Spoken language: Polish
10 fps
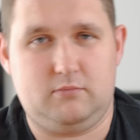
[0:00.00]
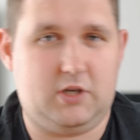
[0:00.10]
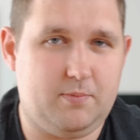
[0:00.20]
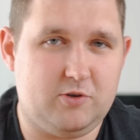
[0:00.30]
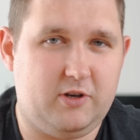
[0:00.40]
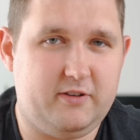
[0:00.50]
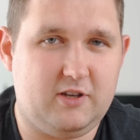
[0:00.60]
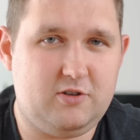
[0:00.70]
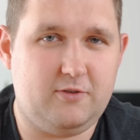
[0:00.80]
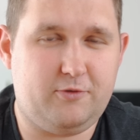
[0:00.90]
Chyba, że
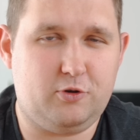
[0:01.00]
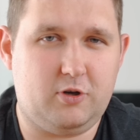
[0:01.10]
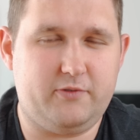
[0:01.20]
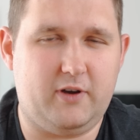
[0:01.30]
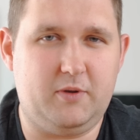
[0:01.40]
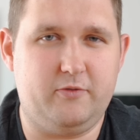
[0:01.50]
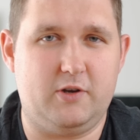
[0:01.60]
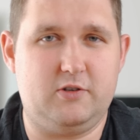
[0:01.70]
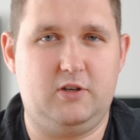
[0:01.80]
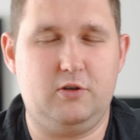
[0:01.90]
jesteście fotografami
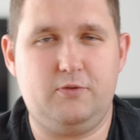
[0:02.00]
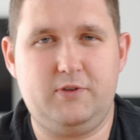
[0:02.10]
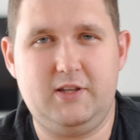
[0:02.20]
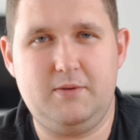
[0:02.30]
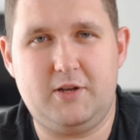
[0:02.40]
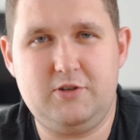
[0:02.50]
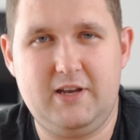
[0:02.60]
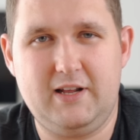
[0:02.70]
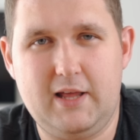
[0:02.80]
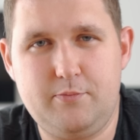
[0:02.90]
właśnie, no to wtedy
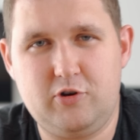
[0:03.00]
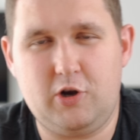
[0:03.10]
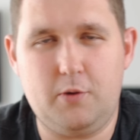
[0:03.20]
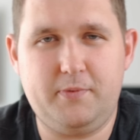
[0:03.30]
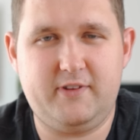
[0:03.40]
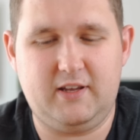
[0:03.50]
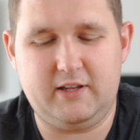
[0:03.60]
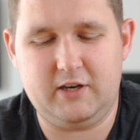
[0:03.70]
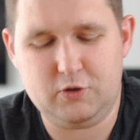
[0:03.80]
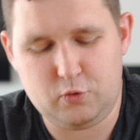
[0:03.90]
macie lepsze opcje
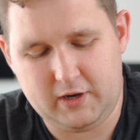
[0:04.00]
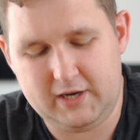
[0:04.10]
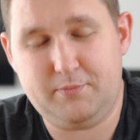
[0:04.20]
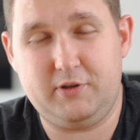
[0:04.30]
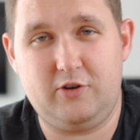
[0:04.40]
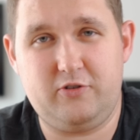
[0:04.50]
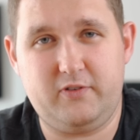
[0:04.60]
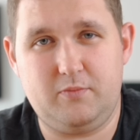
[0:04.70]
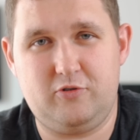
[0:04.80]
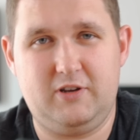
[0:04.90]
na rynku, ale
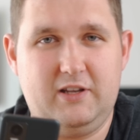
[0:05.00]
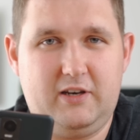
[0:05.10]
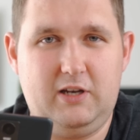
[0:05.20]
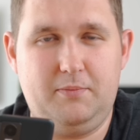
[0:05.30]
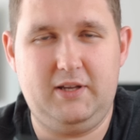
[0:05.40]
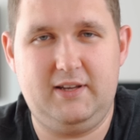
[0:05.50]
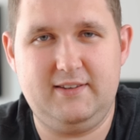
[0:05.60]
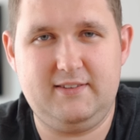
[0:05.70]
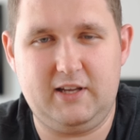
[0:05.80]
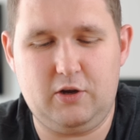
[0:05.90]
podejrzewam, że Realme
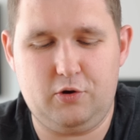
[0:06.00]
jest tego